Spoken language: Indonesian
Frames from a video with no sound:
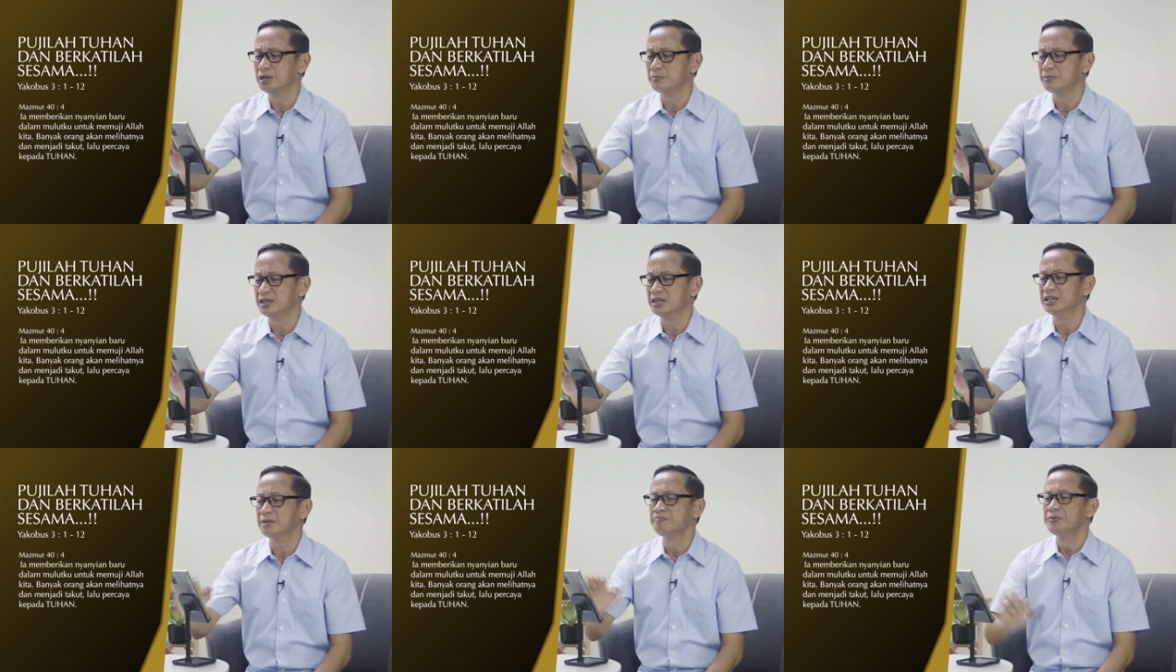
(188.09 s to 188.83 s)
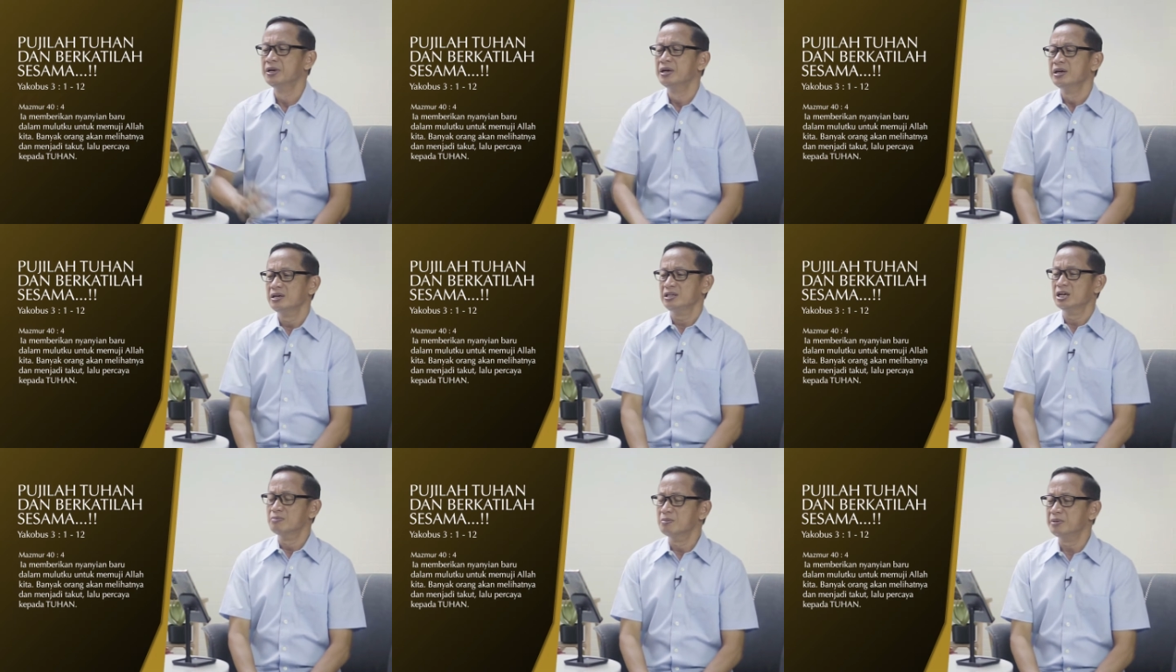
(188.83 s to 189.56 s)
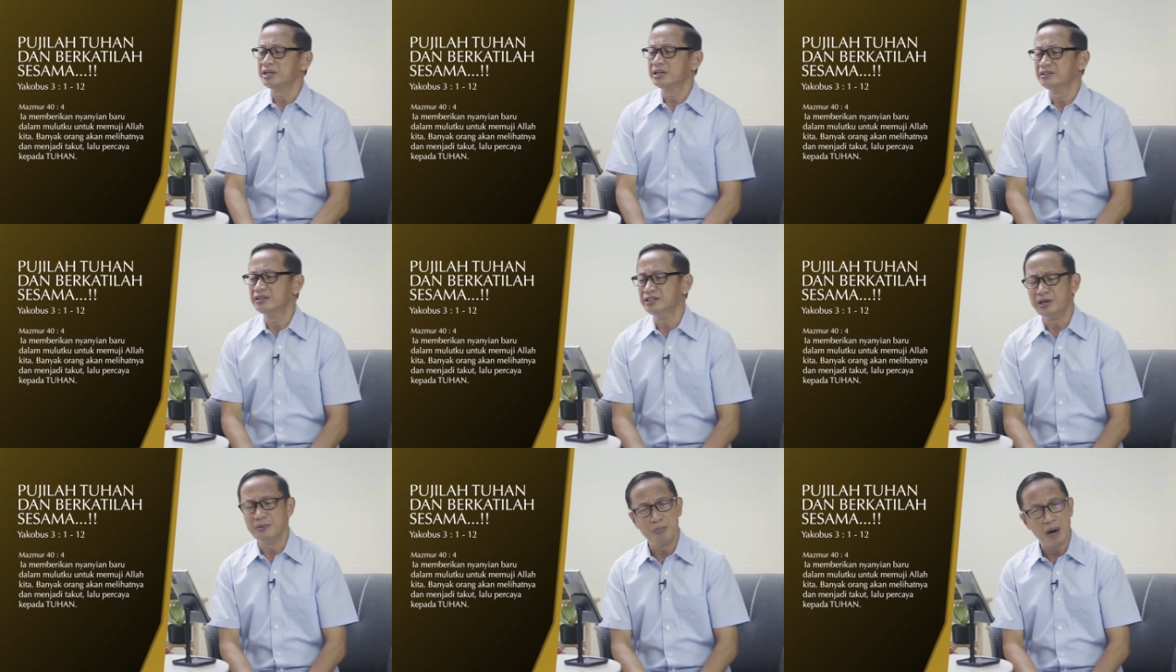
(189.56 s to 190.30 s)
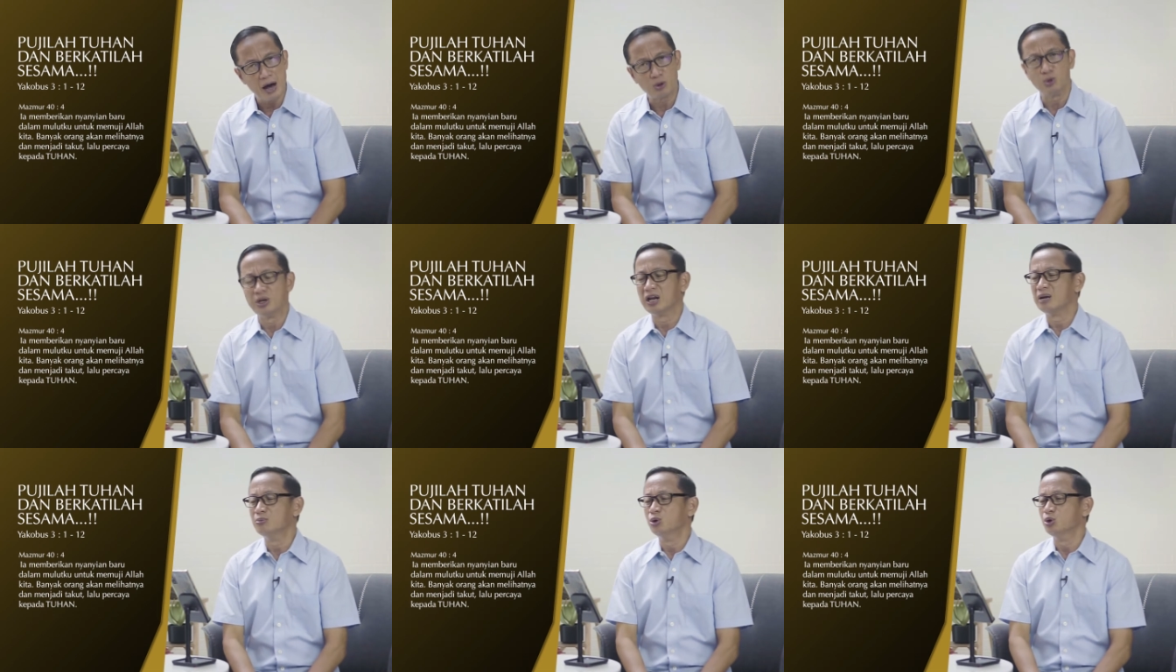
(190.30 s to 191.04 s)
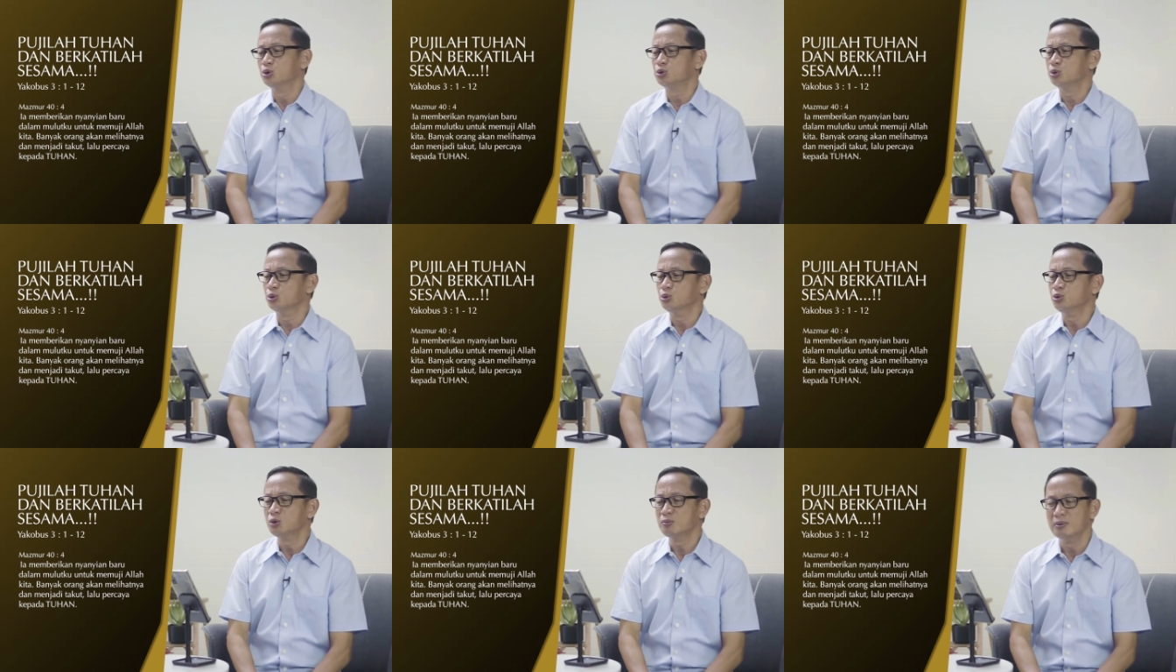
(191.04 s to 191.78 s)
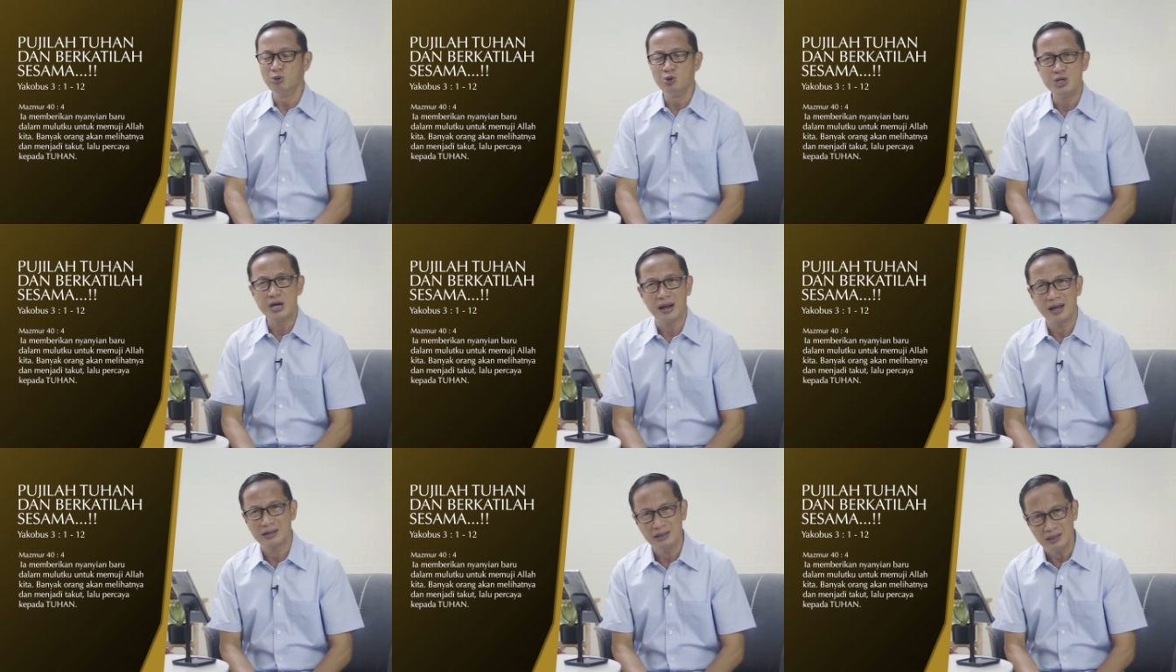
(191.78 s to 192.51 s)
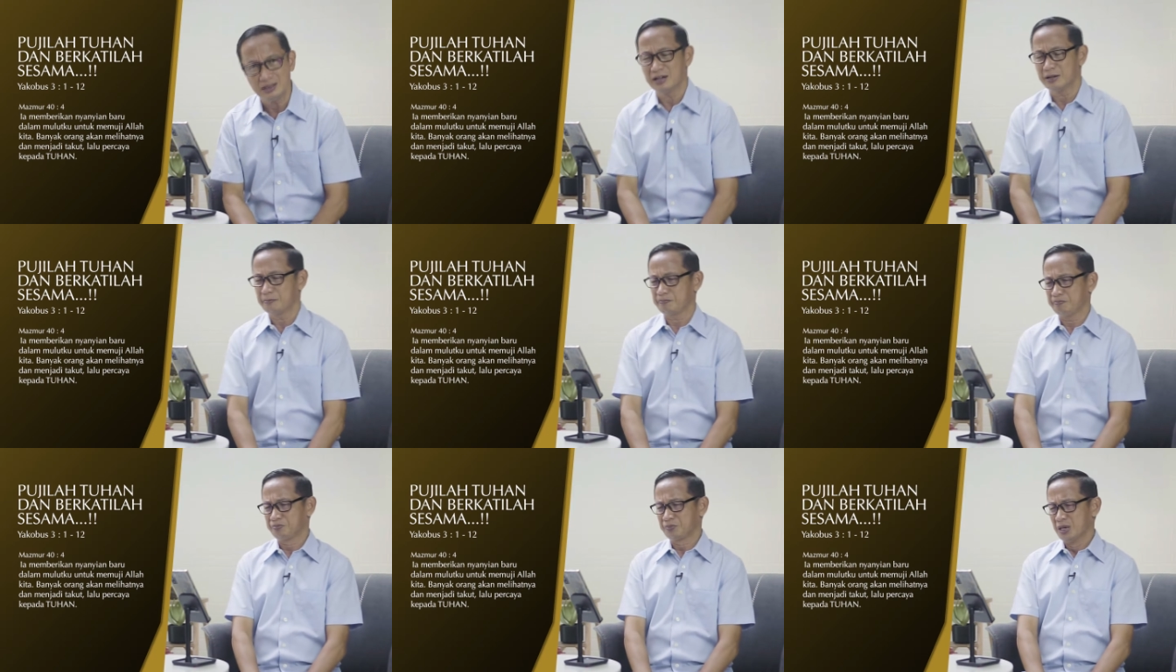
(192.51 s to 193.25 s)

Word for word: begini. Ia memberikan nyanyian baru dalam mulutku untuk memuji Allah kita